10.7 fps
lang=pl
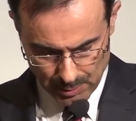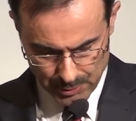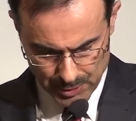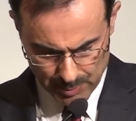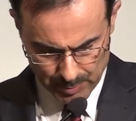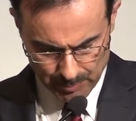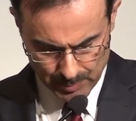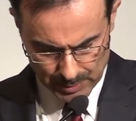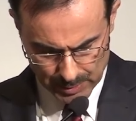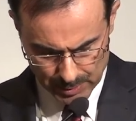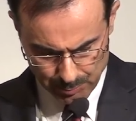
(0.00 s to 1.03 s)
Chciałbym
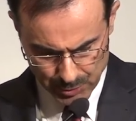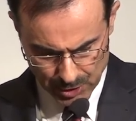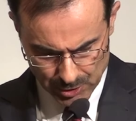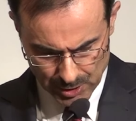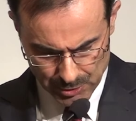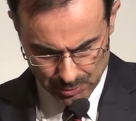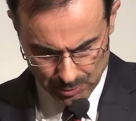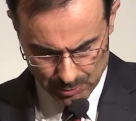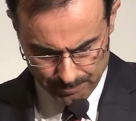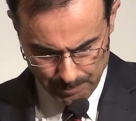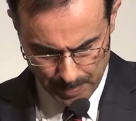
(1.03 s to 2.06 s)
e, przeczytać
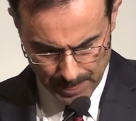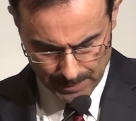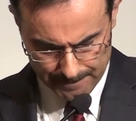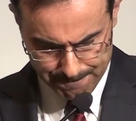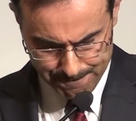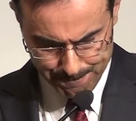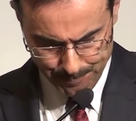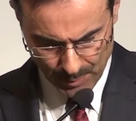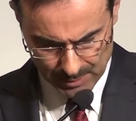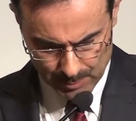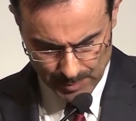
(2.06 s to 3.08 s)
to
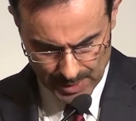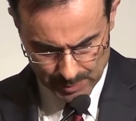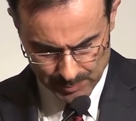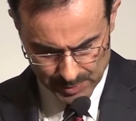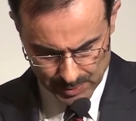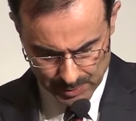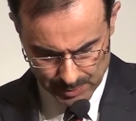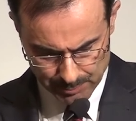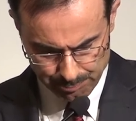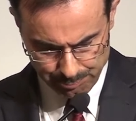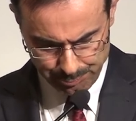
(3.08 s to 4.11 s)
tym razem
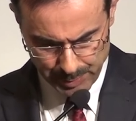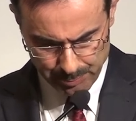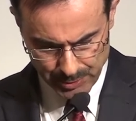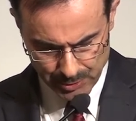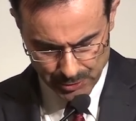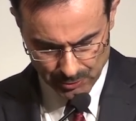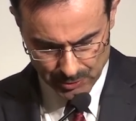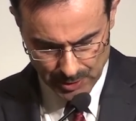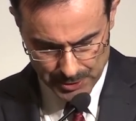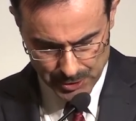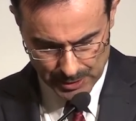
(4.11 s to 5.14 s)
z Biblii
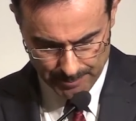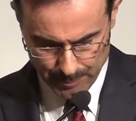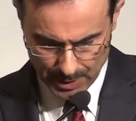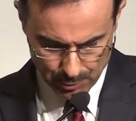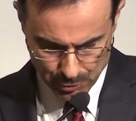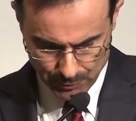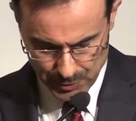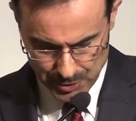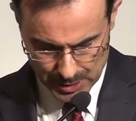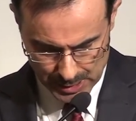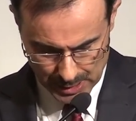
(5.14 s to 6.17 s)
Tysiąclecia, ale
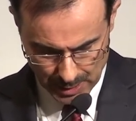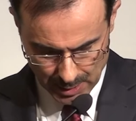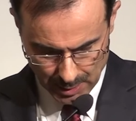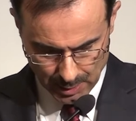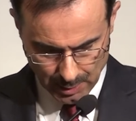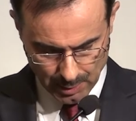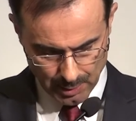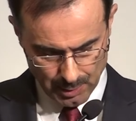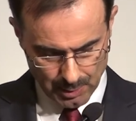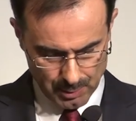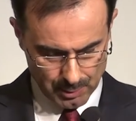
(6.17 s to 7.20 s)
oczywiście
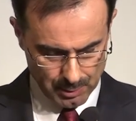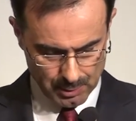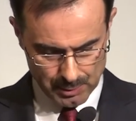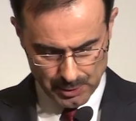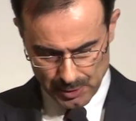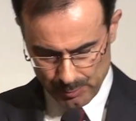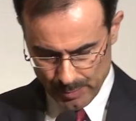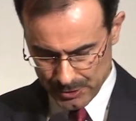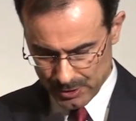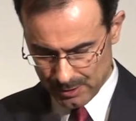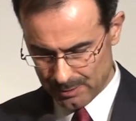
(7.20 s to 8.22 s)
e, jeśli
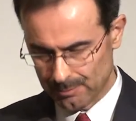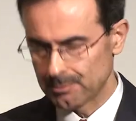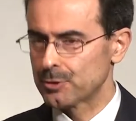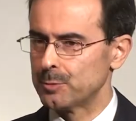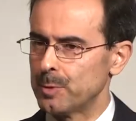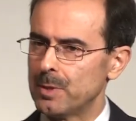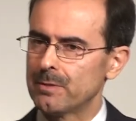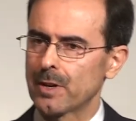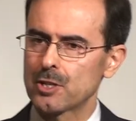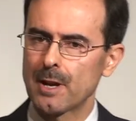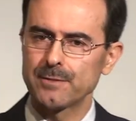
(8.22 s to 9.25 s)
macie czy Biblię
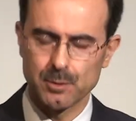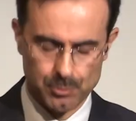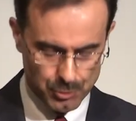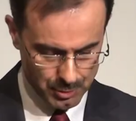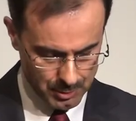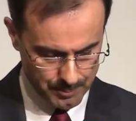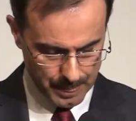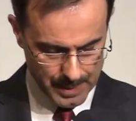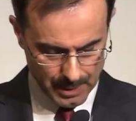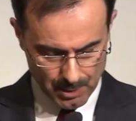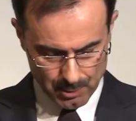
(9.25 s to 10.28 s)
Warszawską, czy
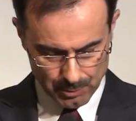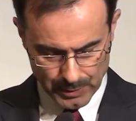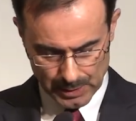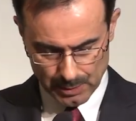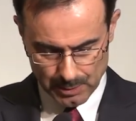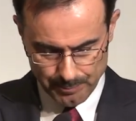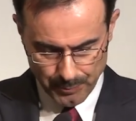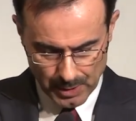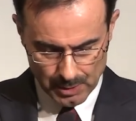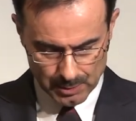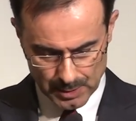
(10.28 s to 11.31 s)
jakiekolwiek
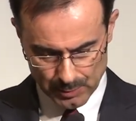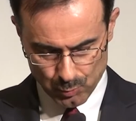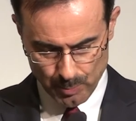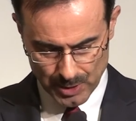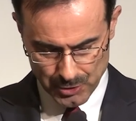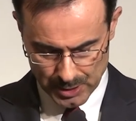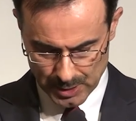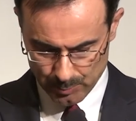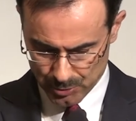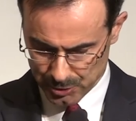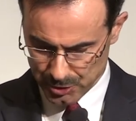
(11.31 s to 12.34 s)
inne tłumaczenie,
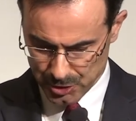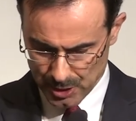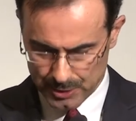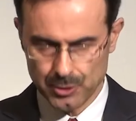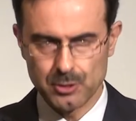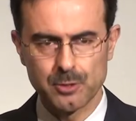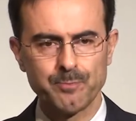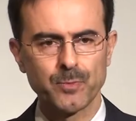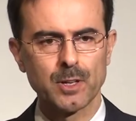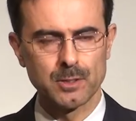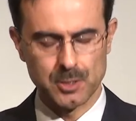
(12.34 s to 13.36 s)
możecie śledzić
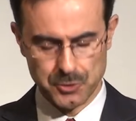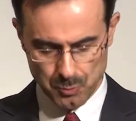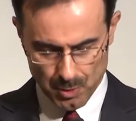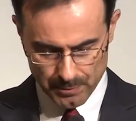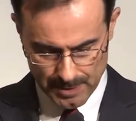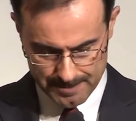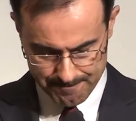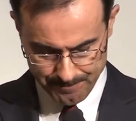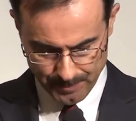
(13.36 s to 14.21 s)
te słowa.